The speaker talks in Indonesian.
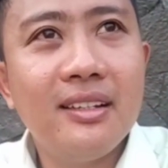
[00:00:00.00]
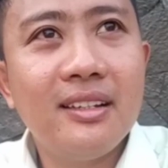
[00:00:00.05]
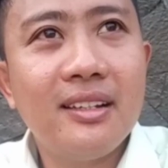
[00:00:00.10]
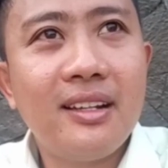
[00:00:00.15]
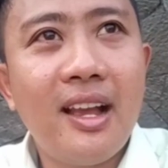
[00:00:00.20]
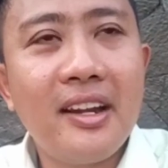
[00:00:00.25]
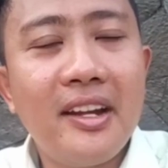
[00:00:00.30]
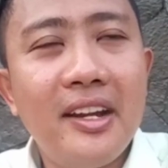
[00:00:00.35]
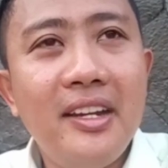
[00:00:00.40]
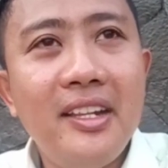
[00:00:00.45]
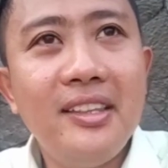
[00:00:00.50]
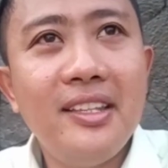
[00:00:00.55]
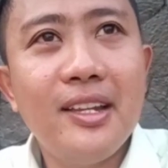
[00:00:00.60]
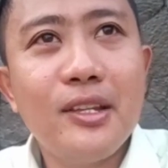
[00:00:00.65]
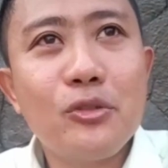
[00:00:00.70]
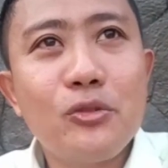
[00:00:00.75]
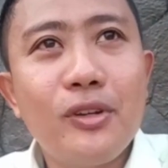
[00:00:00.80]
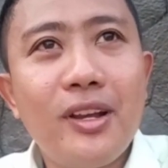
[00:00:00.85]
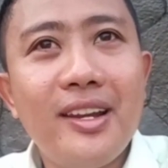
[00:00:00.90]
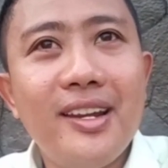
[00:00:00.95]
Kang Deddy tidak
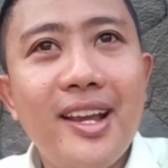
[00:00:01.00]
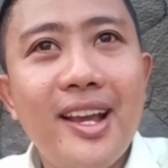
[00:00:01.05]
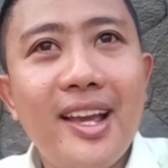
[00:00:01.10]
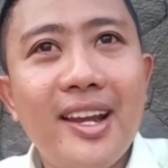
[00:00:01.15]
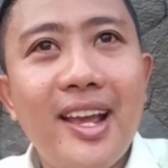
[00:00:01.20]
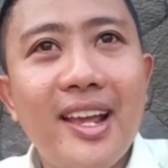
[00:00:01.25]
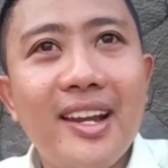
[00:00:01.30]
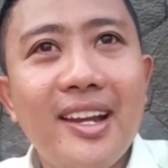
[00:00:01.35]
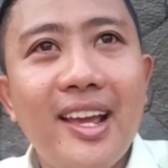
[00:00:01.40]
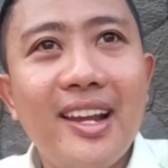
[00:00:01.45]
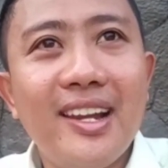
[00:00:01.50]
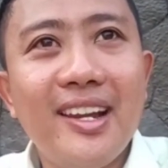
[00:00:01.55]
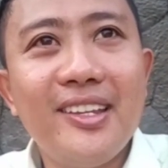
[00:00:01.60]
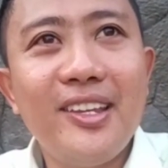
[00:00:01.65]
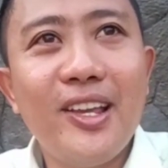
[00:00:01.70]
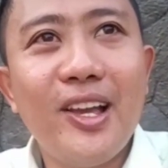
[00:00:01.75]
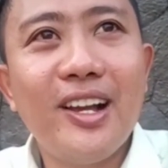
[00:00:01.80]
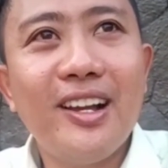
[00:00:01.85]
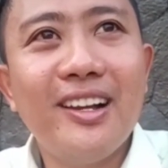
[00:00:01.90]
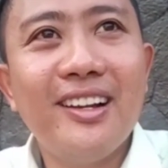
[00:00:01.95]
suka dengan anak-anak
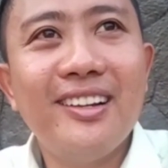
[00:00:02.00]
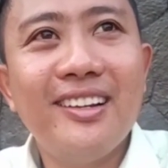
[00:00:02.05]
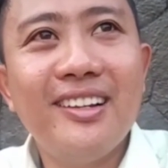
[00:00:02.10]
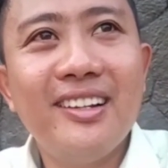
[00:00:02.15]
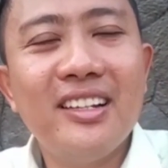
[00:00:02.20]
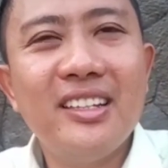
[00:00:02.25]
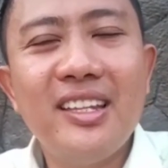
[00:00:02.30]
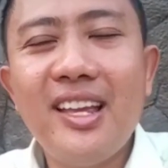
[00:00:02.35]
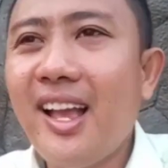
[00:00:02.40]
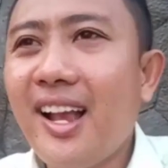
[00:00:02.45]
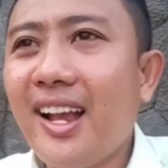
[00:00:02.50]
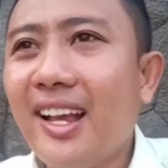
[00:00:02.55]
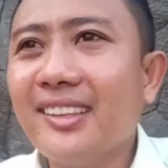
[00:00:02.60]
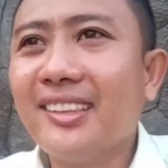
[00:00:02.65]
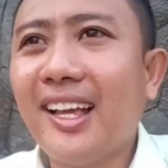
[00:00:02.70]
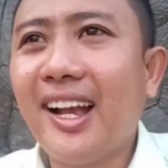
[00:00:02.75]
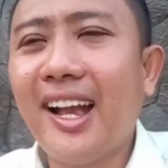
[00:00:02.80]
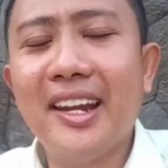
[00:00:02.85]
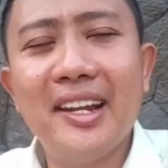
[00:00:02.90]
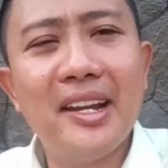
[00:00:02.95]
yang ya
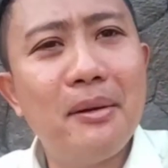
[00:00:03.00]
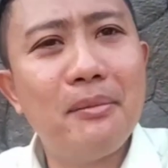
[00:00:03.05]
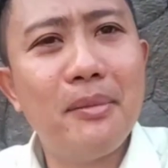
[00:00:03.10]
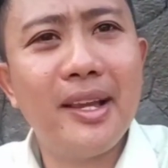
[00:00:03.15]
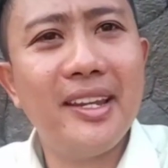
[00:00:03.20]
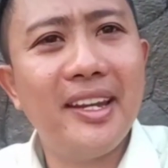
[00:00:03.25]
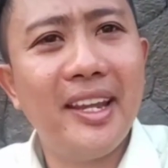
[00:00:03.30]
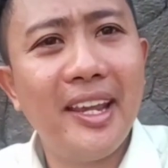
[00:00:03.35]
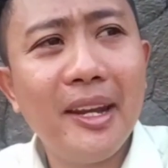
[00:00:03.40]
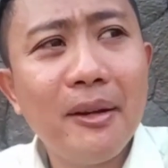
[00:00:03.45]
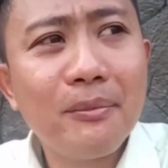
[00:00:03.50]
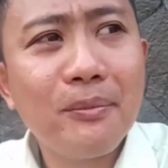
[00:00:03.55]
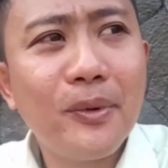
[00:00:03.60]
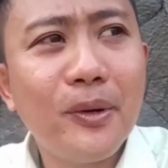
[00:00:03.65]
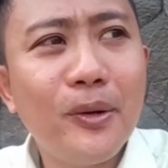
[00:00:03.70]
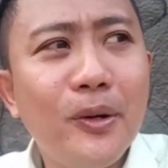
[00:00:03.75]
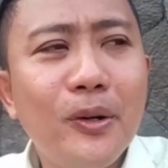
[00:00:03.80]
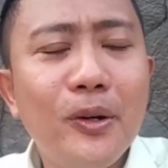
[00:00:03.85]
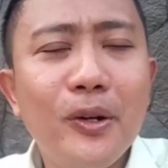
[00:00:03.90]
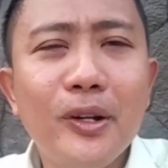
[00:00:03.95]
katakanlah main
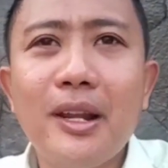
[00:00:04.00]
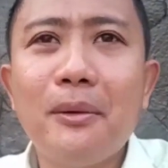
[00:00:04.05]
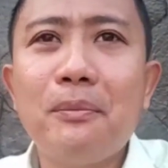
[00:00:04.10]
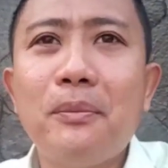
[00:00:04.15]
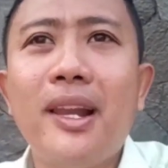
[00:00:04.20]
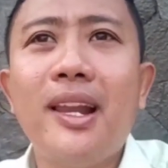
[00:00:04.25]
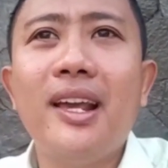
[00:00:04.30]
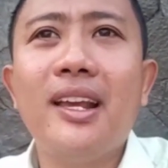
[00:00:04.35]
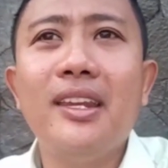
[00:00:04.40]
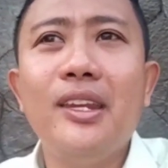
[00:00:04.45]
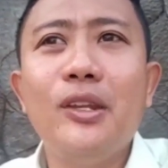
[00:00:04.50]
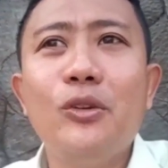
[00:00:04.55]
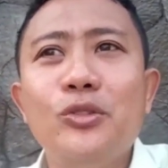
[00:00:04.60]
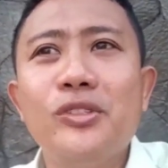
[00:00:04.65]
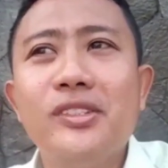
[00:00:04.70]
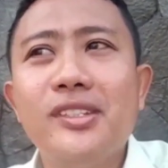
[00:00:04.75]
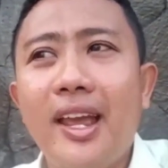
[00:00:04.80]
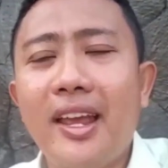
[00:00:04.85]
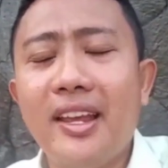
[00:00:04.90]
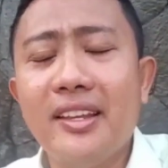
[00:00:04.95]
handphone, apalagi di
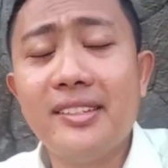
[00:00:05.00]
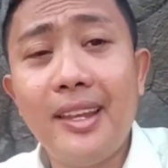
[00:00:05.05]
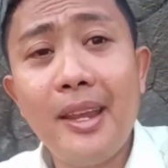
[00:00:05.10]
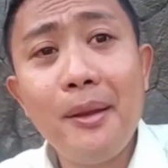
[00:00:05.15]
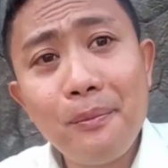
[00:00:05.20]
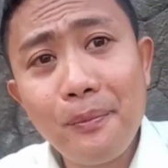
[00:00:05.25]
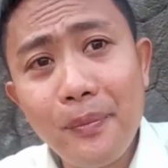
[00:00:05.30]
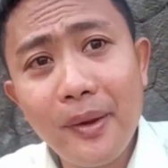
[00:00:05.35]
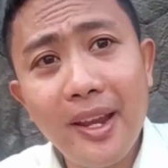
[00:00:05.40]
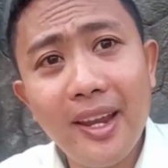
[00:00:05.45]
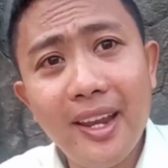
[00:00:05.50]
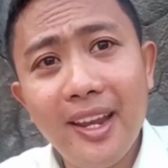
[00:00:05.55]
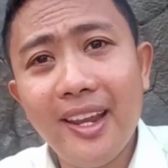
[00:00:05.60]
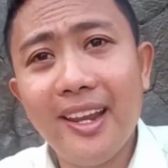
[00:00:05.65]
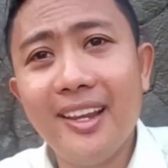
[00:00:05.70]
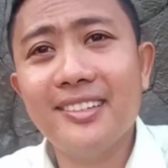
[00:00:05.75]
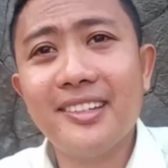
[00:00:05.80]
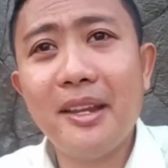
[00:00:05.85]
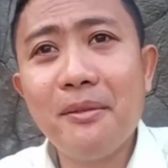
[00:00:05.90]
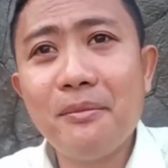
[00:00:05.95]
usia SMP,
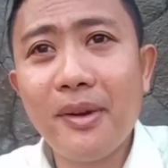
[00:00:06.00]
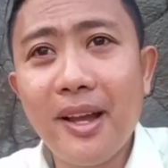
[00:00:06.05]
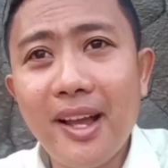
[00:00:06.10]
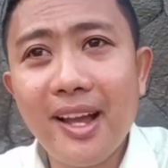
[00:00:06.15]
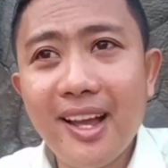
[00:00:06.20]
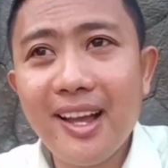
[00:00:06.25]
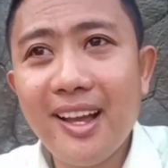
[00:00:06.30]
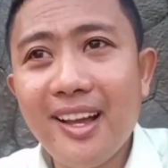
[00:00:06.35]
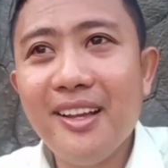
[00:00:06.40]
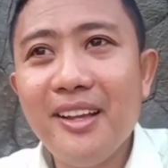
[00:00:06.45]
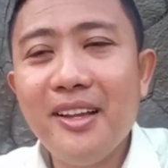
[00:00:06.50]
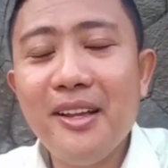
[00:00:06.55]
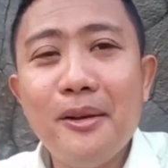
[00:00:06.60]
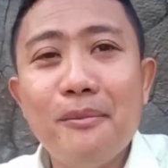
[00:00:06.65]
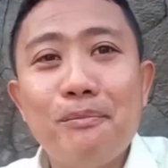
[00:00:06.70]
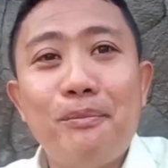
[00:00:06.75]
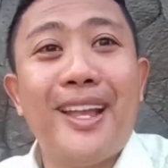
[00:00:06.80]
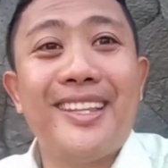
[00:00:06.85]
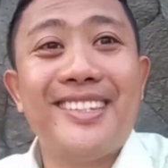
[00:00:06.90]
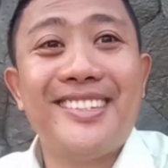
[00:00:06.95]
SMA,
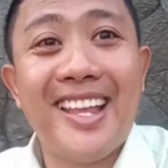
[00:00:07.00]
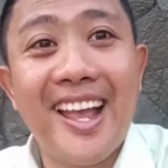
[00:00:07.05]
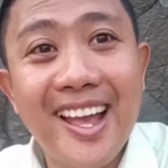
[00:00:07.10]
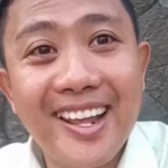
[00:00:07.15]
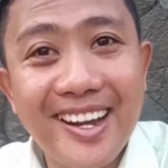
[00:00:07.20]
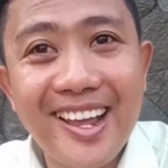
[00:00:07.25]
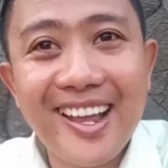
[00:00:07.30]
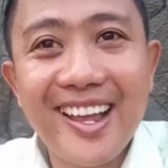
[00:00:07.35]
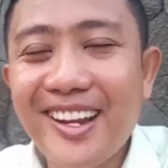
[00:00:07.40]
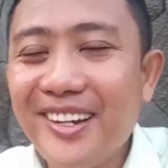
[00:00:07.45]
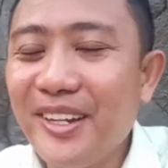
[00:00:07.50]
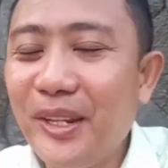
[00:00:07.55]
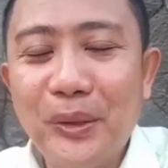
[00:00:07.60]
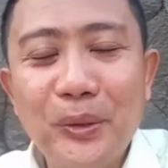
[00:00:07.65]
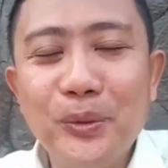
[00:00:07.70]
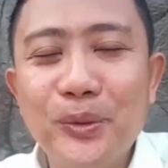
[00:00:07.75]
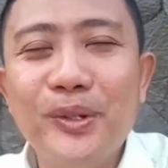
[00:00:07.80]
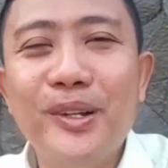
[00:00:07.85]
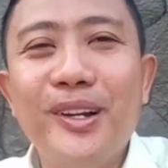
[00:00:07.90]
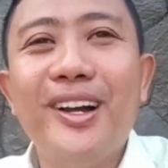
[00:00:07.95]
pacaran
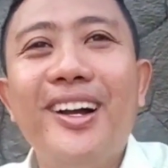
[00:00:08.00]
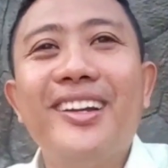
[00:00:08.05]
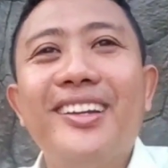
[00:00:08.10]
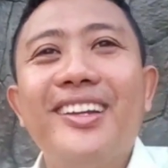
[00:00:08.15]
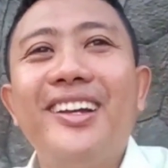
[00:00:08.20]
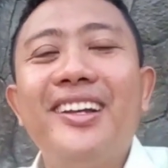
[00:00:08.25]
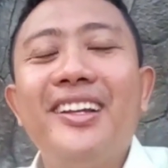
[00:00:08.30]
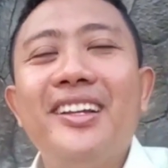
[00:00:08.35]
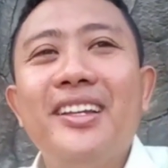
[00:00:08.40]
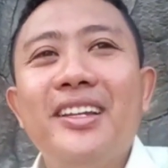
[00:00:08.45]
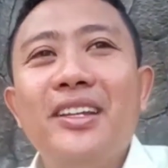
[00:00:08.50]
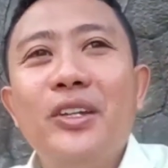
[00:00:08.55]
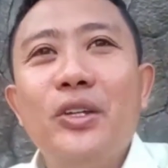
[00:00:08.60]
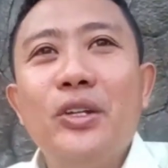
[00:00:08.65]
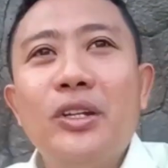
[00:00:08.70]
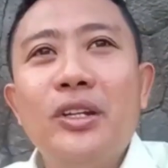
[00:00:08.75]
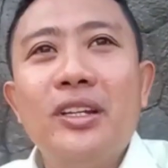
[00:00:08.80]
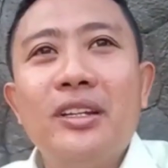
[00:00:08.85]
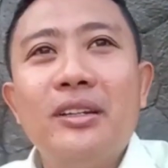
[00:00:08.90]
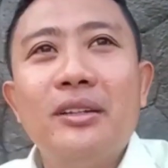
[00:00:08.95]
itu enggak ya.
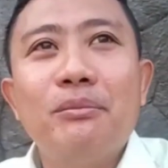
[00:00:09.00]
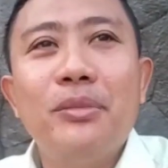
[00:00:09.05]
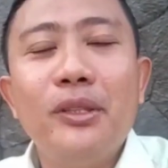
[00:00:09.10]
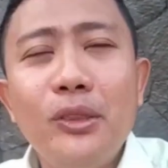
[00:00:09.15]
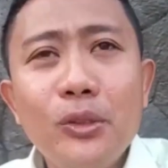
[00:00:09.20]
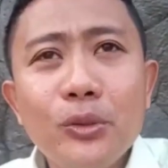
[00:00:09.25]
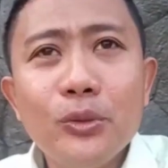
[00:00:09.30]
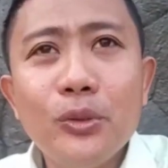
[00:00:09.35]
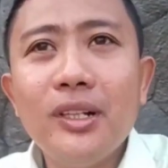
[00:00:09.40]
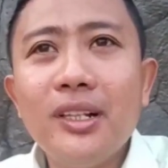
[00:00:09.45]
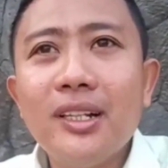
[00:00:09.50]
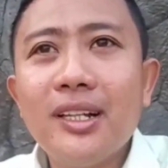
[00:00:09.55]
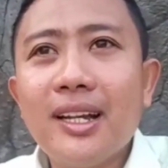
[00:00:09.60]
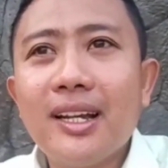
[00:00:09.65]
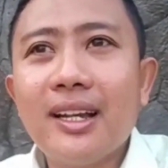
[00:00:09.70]
Betul,